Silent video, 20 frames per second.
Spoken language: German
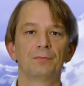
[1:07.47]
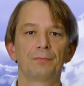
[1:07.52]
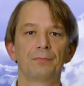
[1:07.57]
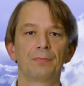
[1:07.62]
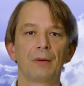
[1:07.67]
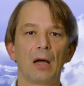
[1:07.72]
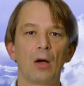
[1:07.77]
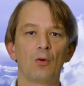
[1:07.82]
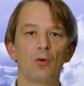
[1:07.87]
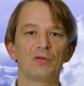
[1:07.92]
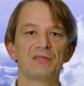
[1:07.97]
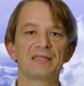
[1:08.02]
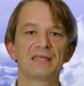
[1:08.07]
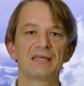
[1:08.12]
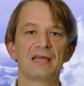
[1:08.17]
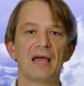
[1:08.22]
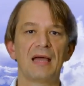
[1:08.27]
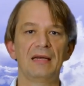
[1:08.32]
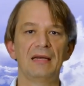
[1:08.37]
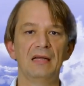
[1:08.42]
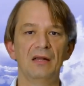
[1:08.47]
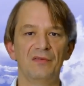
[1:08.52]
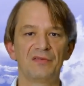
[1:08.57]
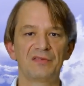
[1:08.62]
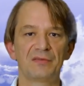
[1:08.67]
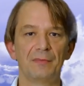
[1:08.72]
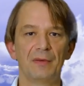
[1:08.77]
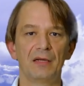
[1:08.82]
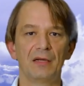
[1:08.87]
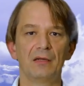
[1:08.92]
brauchen Sie ein
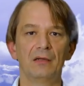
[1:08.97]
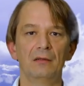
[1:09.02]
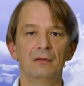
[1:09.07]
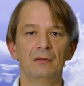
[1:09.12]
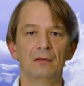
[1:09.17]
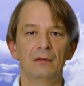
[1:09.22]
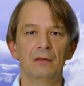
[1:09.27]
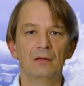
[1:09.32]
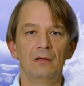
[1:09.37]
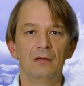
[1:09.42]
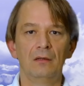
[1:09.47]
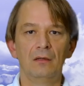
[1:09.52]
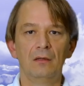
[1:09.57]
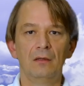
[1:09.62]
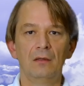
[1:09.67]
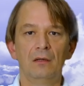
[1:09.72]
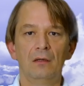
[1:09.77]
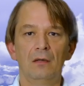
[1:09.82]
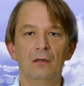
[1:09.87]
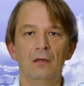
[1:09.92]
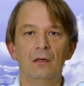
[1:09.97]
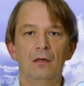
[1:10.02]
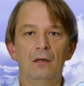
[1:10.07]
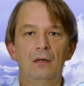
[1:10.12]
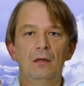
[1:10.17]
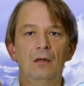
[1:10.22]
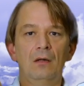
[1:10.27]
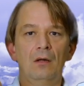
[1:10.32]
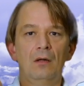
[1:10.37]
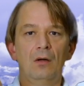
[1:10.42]
Hilfsmittel
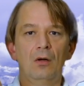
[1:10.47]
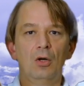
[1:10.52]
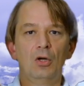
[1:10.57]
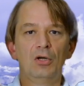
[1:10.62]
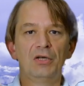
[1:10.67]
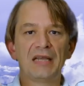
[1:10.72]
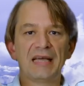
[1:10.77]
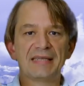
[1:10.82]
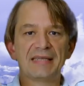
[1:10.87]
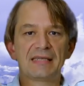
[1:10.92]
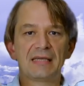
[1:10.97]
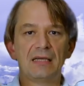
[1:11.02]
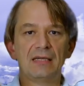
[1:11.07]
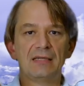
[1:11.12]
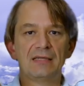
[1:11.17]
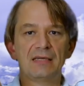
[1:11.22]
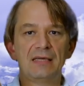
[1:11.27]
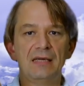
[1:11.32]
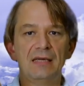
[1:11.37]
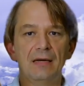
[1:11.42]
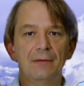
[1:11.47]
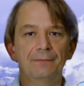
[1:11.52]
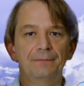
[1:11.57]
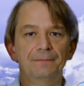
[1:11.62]
und das sehen Sie hier.